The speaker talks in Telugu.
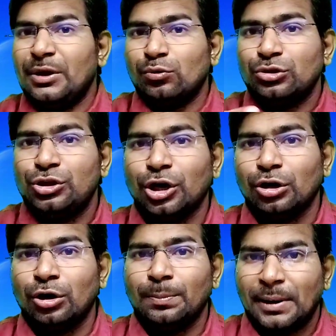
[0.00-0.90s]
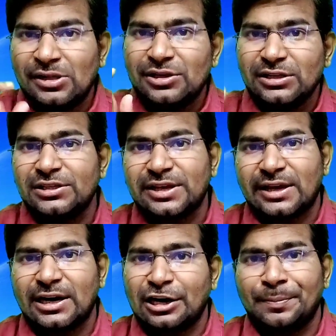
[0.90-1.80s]
మీకు ఉద్యోగం పంచాయతీ
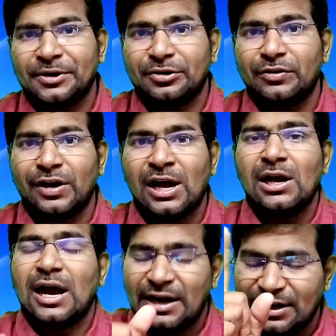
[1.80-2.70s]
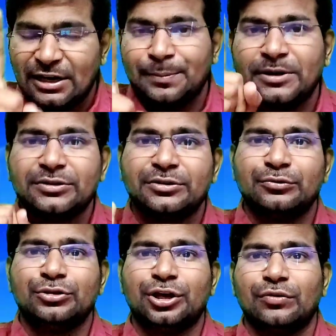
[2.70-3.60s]
సెక్రటరీ పెట్టుకున్నావా హండ్రెడ్ పర్సెంట్
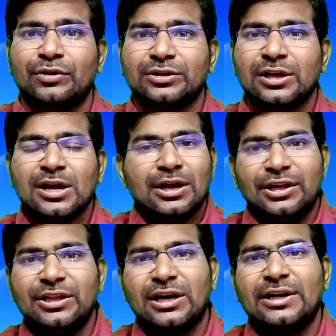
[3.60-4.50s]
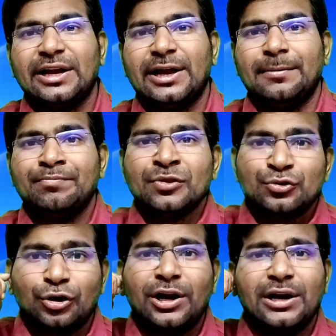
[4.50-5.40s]
ఉద్యోగం వస్తుంది ఎందుకంటే
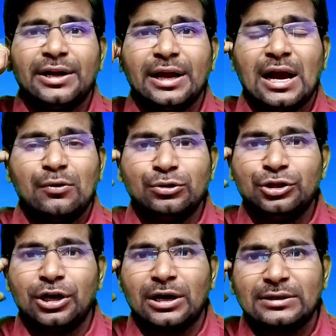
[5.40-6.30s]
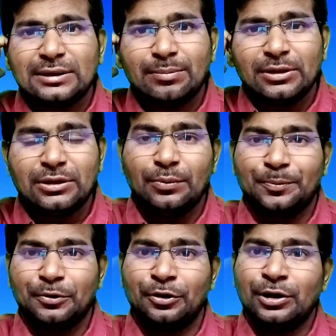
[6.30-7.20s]
చూడండి ఆ ఉద్యోగానికి సంబంధించి
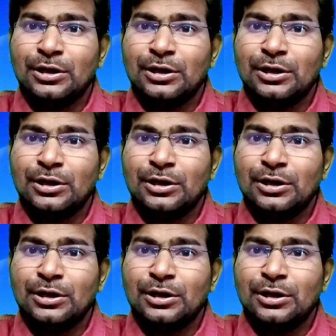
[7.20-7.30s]
ఇప్పుడు